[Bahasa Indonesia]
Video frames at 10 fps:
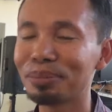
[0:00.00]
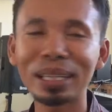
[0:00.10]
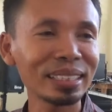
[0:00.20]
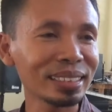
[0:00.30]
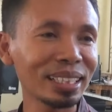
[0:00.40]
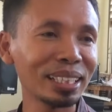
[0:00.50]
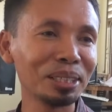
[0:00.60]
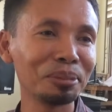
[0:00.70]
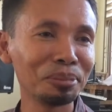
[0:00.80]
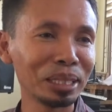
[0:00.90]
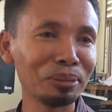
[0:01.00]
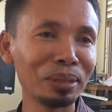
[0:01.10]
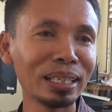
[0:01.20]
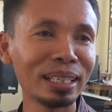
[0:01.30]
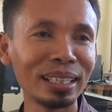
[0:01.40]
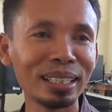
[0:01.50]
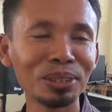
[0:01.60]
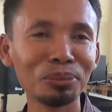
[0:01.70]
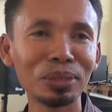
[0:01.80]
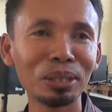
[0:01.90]
merasa bagaimana
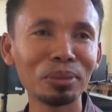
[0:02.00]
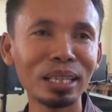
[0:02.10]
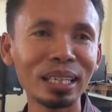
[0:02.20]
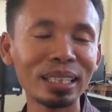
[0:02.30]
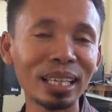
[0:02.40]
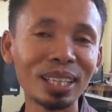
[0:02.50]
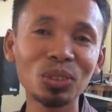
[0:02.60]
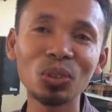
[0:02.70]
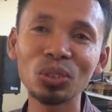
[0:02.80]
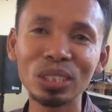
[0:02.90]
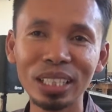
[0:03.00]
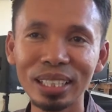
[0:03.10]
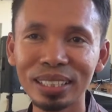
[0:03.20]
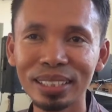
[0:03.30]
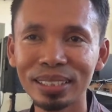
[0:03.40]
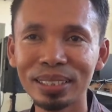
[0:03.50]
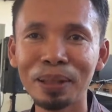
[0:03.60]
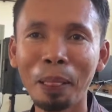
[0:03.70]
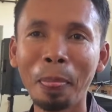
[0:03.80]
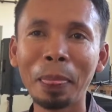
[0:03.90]
itu mudah-mudahan nanti ada solusi dari uh,
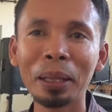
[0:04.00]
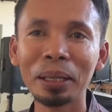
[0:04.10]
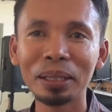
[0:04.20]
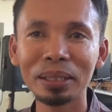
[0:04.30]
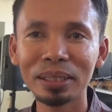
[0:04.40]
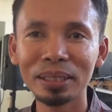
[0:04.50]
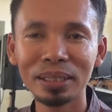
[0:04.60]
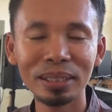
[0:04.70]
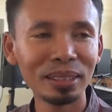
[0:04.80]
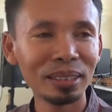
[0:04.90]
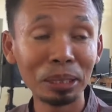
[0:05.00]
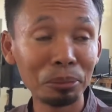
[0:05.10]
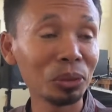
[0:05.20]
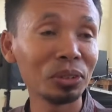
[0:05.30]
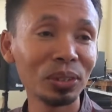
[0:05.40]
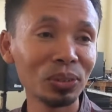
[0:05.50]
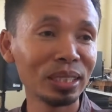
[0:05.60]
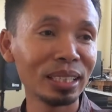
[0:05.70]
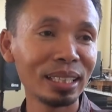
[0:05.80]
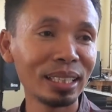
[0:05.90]
eh, Dikut itu
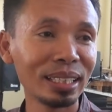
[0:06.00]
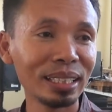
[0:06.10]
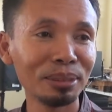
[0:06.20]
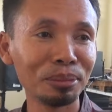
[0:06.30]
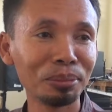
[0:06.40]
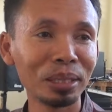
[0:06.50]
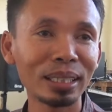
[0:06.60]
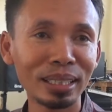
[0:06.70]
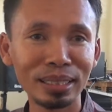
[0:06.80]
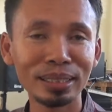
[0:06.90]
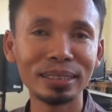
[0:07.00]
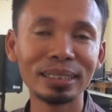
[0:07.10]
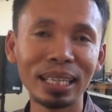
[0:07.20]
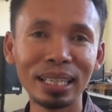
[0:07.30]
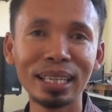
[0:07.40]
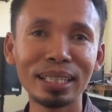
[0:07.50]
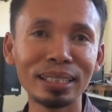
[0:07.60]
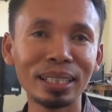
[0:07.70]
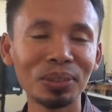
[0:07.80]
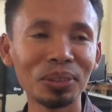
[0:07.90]
sendiri nanti memberikan jalan
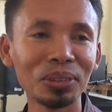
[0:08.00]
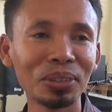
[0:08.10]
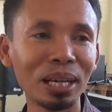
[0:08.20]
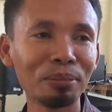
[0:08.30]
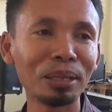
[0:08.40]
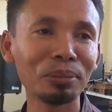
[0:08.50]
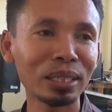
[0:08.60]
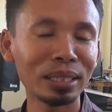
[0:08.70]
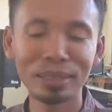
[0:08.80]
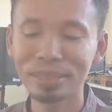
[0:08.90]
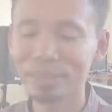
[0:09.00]
atau apa mungkin